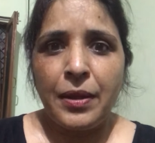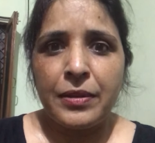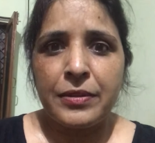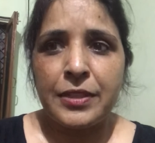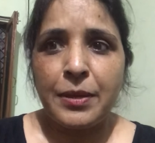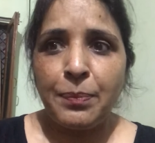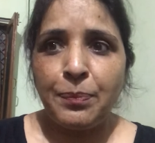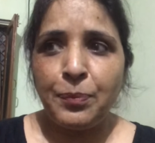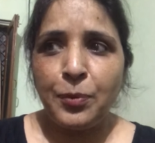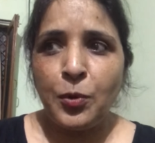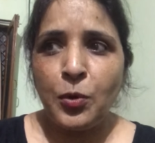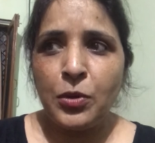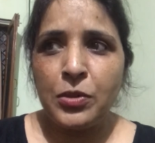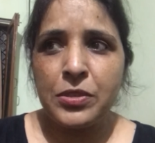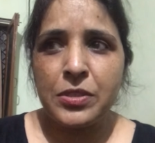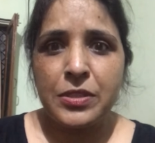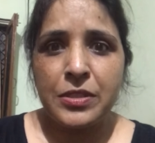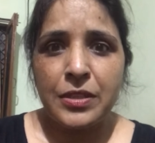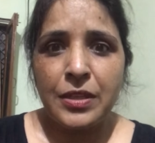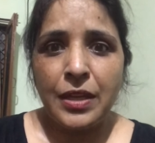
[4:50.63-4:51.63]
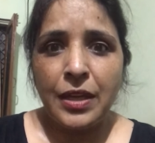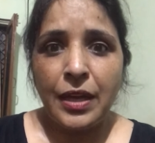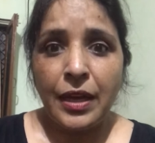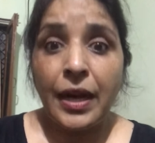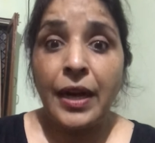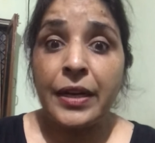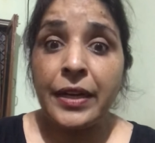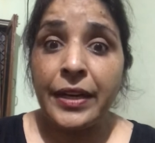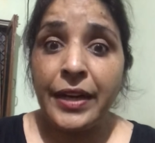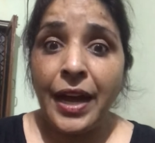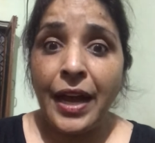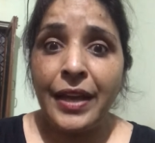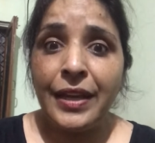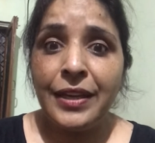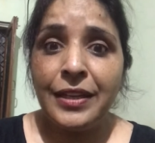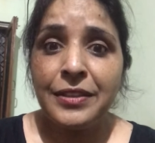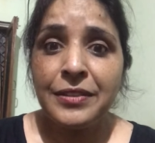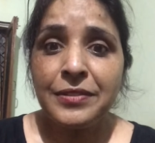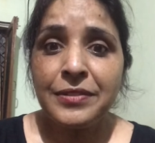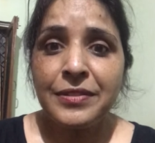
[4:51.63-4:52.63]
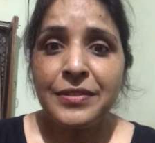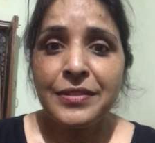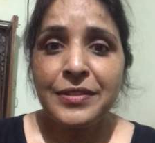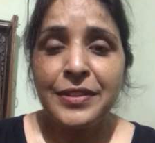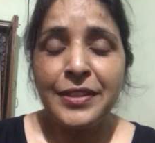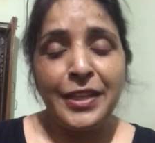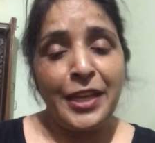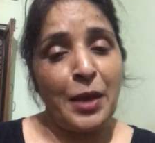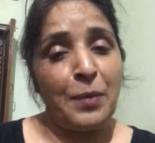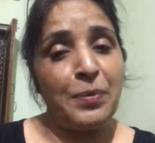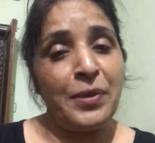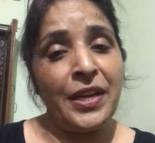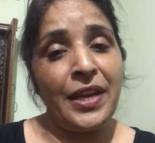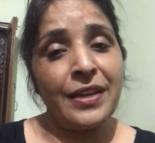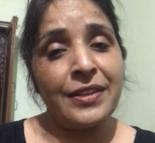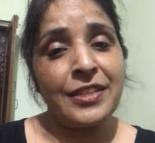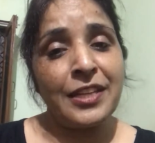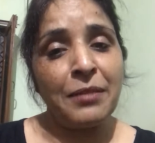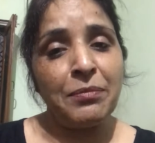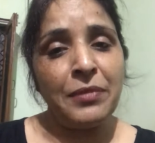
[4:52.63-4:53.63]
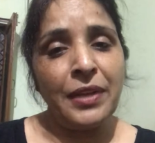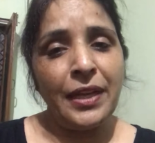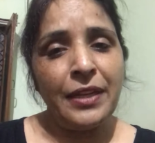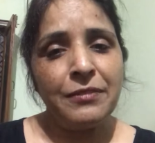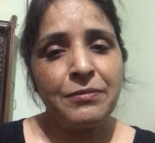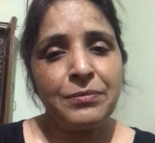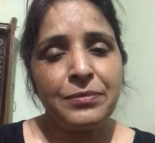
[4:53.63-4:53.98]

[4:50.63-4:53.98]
सपोज कठिनाई ये भी एक शब्द है